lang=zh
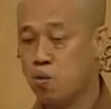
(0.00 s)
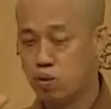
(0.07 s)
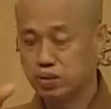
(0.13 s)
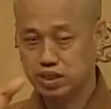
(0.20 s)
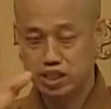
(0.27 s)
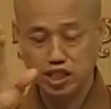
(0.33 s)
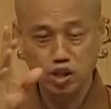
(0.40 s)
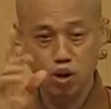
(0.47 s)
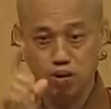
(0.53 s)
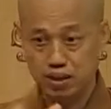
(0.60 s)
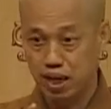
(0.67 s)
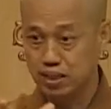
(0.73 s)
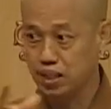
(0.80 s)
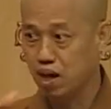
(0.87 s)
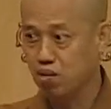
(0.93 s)
你有
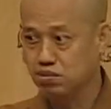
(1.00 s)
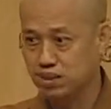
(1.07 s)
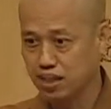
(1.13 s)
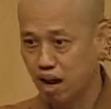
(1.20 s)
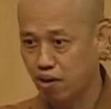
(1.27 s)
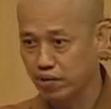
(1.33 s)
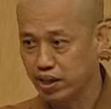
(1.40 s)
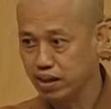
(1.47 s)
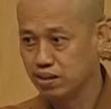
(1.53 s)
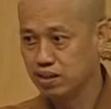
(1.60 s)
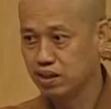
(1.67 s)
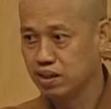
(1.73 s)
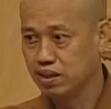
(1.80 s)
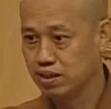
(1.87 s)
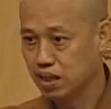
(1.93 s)
看到脚印，
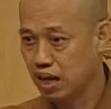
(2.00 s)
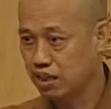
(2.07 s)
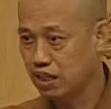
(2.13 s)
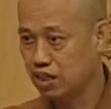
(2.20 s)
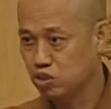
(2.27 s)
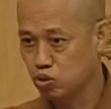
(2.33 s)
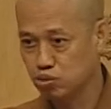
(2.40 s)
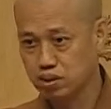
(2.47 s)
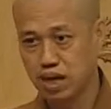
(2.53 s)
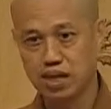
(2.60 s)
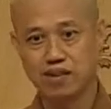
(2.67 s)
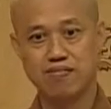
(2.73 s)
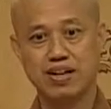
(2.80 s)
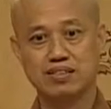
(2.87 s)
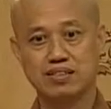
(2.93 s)
那那个就是它
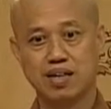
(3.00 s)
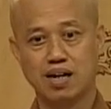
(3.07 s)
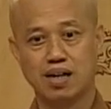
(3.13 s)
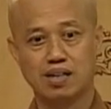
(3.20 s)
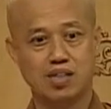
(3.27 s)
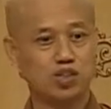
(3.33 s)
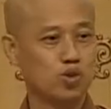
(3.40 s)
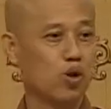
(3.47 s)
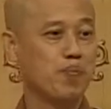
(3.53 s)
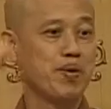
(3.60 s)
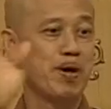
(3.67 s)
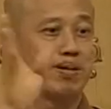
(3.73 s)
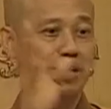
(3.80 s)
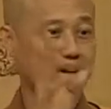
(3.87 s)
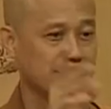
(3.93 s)
的方向。你如果没
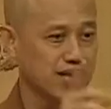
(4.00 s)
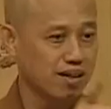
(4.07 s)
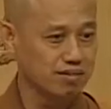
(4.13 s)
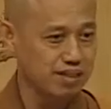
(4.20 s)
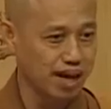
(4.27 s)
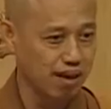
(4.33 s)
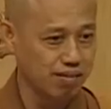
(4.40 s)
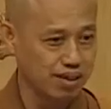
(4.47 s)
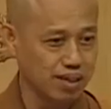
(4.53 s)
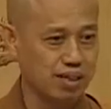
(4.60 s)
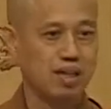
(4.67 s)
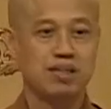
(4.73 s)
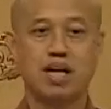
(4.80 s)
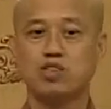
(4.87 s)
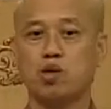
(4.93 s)
有看到脚印，
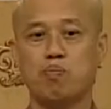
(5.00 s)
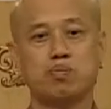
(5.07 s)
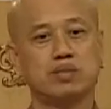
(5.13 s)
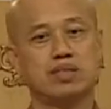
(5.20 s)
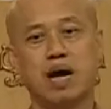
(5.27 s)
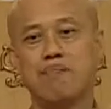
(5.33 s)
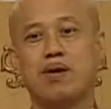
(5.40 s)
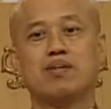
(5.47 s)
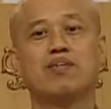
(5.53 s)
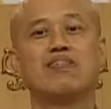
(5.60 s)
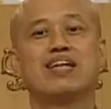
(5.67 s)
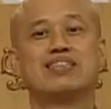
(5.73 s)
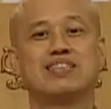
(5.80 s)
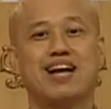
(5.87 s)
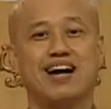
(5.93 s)
那就不是它跑的
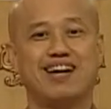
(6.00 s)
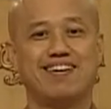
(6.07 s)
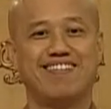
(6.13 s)
方向。